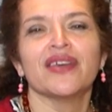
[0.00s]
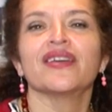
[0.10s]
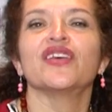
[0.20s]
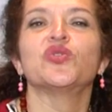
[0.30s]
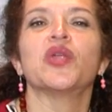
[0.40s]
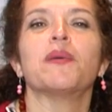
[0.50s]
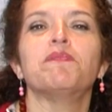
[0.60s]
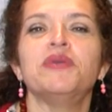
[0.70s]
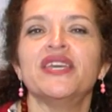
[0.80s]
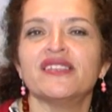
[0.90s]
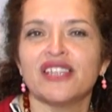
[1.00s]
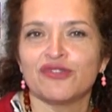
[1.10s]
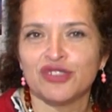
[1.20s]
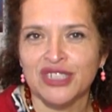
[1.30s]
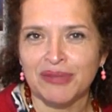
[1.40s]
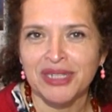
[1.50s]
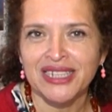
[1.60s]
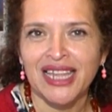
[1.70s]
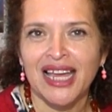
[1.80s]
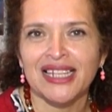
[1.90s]
que es una pieza
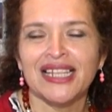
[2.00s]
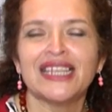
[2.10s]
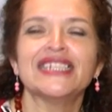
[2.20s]
fundamental